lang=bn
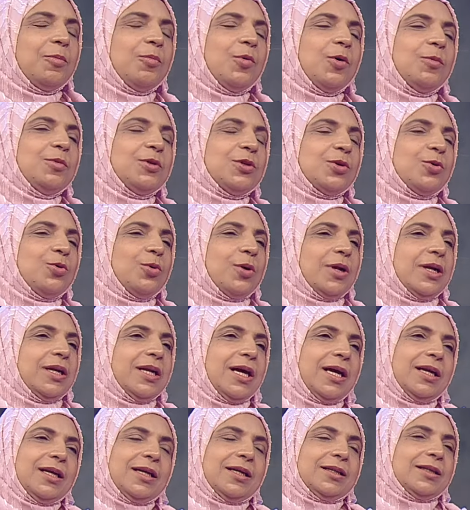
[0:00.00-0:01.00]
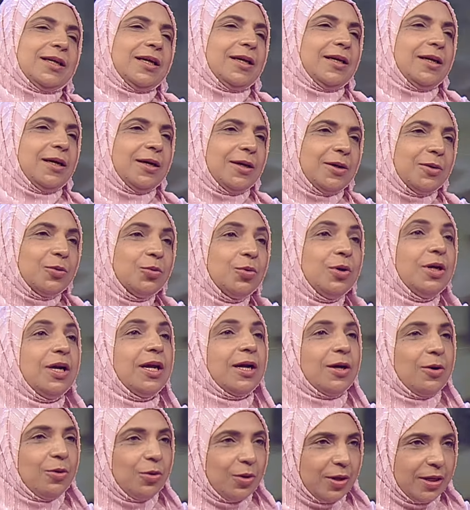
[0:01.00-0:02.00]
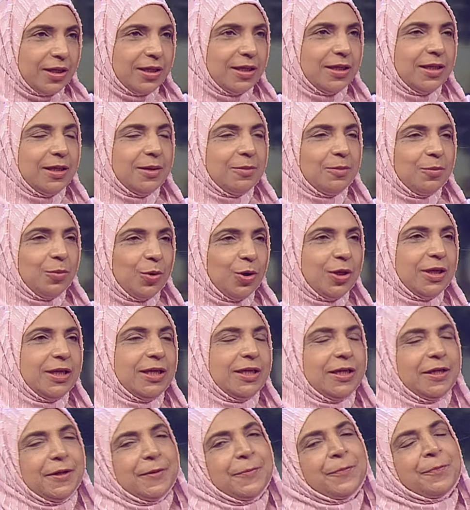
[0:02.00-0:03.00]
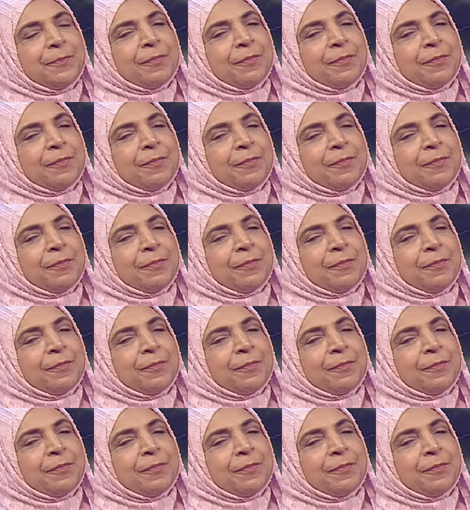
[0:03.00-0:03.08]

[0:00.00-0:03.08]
পবিত্র কোরআনে আল্লাহ তালা উল্লেখ করেননি বলেননি